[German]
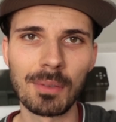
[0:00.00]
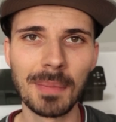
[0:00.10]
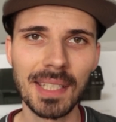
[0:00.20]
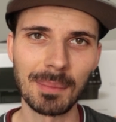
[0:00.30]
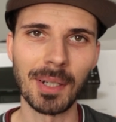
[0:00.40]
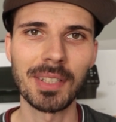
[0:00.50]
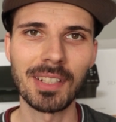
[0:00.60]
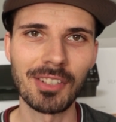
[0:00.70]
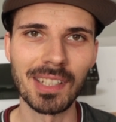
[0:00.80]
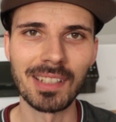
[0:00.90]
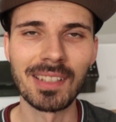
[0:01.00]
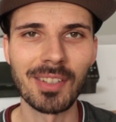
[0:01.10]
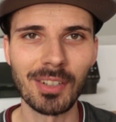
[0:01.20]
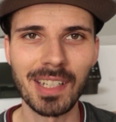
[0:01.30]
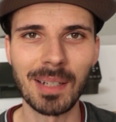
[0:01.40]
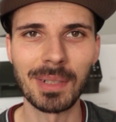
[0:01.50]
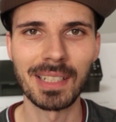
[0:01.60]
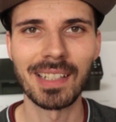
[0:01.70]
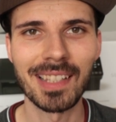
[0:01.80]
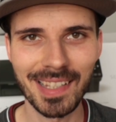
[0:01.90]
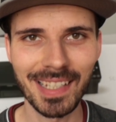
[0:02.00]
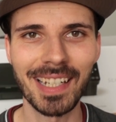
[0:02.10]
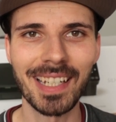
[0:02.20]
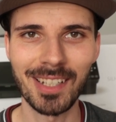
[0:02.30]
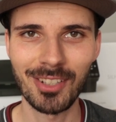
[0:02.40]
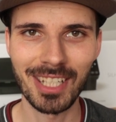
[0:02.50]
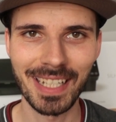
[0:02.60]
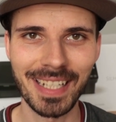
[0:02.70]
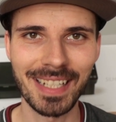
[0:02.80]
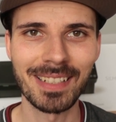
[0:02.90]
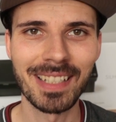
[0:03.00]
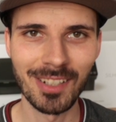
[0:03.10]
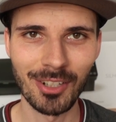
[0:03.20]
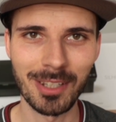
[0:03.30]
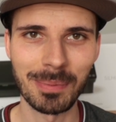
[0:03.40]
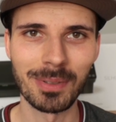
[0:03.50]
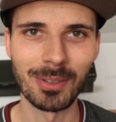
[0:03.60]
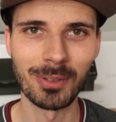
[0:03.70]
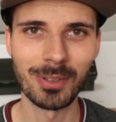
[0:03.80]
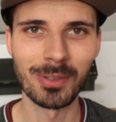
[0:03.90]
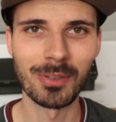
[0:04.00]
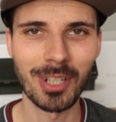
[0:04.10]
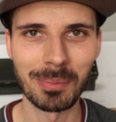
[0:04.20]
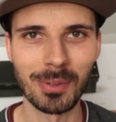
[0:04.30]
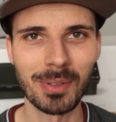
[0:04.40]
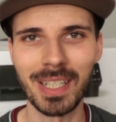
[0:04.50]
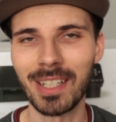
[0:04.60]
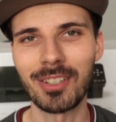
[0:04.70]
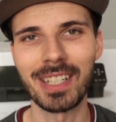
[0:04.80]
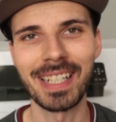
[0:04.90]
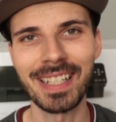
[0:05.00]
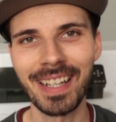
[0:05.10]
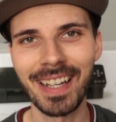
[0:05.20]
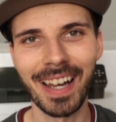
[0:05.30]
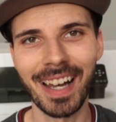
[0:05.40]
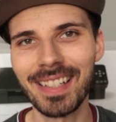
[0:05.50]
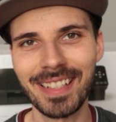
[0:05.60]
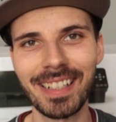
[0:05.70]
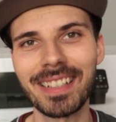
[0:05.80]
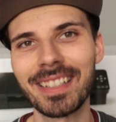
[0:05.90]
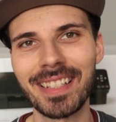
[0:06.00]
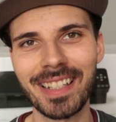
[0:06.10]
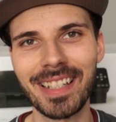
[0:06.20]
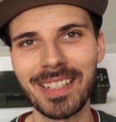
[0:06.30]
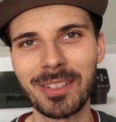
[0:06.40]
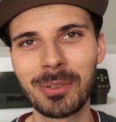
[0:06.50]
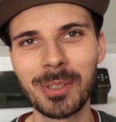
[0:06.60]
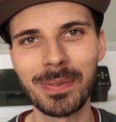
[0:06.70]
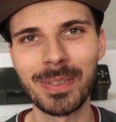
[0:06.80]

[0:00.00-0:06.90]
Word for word: Und mit dem ausgeschnittenen Zeug kann man dann Sticker herstellen, T-Shirts bedrucken und Schablonen herstellen. Alles Sachen, die ich sehr, sehr cool